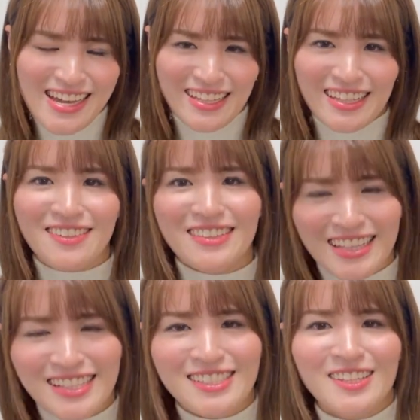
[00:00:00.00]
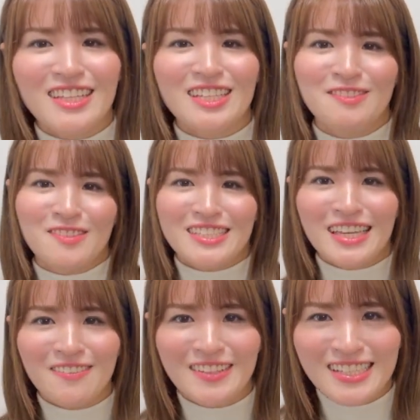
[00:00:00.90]
なのでねその辺りも
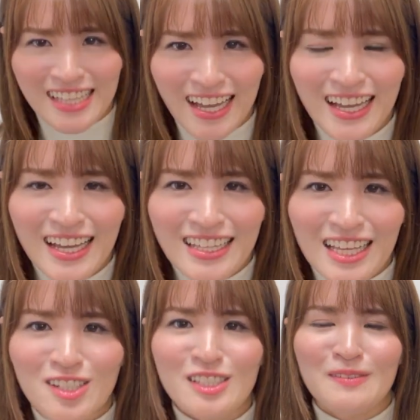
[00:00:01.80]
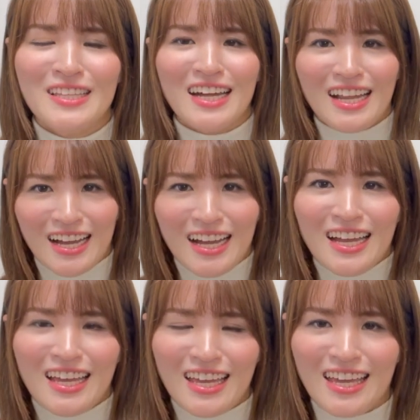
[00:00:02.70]
ぜひ皆さん楽しみながら
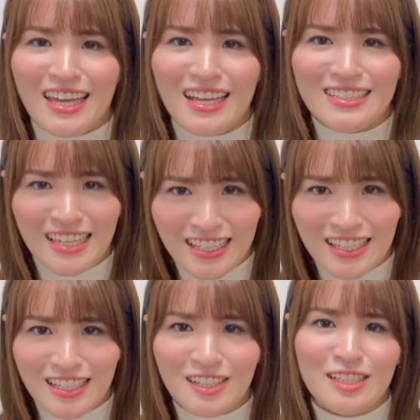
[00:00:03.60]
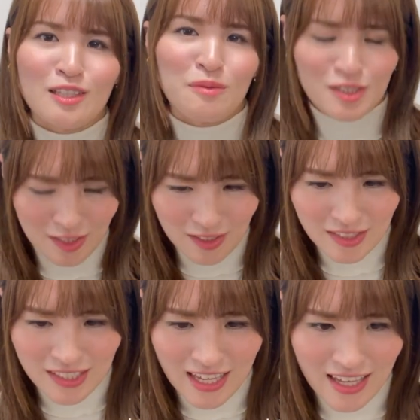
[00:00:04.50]
エスト募集、
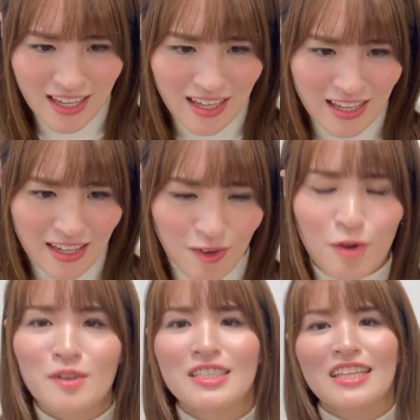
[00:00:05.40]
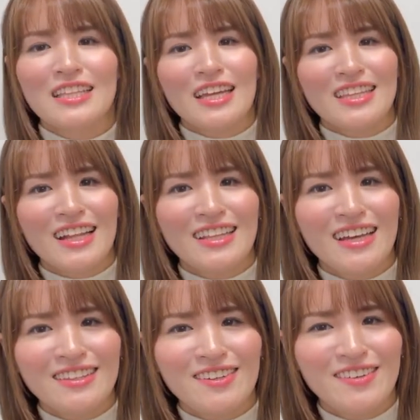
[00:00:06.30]
えー、応募していただけたら
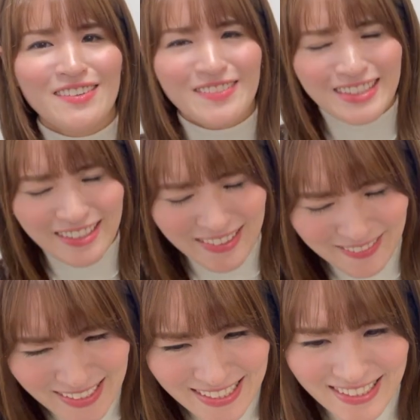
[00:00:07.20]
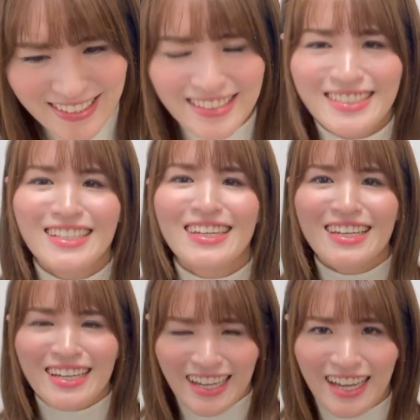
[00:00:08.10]
なと思っております。
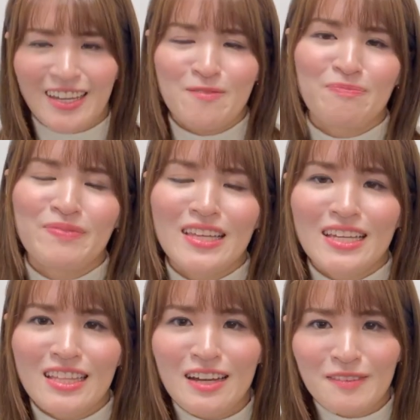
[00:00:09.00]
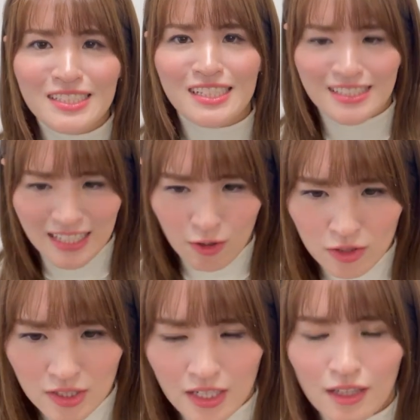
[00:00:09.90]
はい、ではまずですね
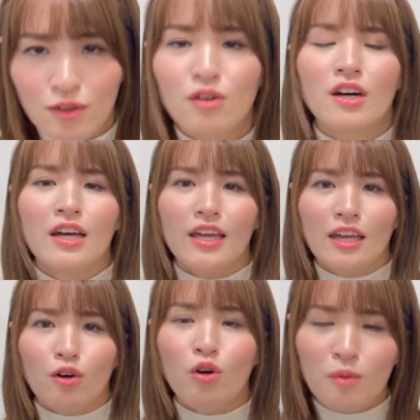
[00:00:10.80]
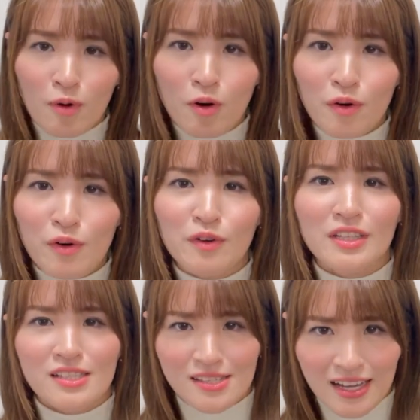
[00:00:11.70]
こちらの、えー、応募方法
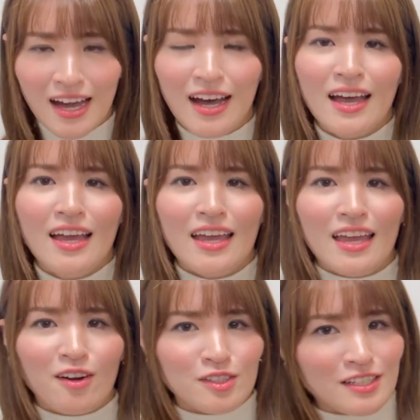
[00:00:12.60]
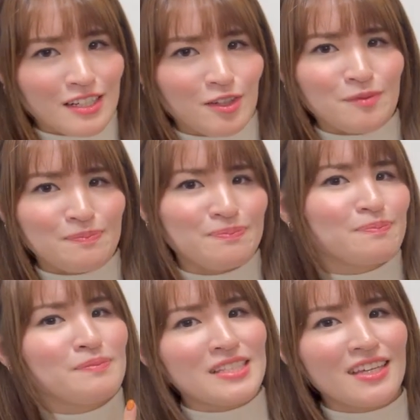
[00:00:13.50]
ですが、えー、こちらの「
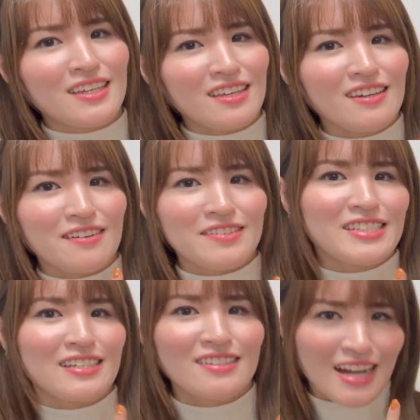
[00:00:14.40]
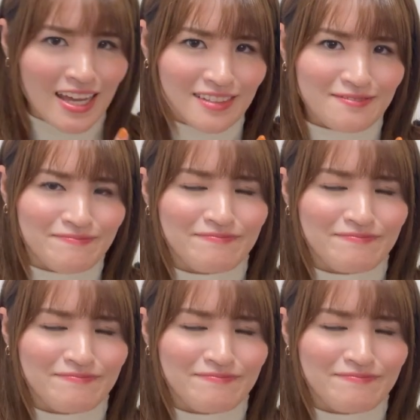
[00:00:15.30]
みさきオフィシャル LINE」